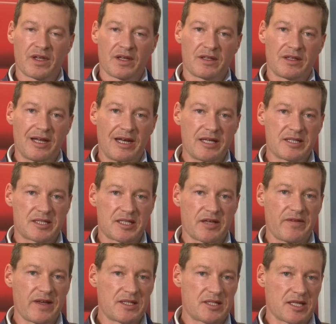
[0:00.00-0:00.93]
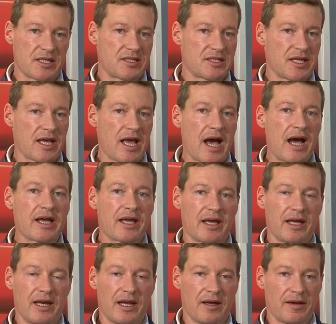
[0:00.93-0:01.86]
dell'Estevez SA, che
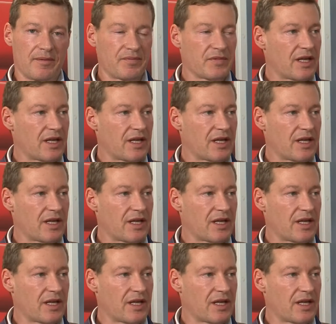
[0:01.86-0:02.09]
è, la,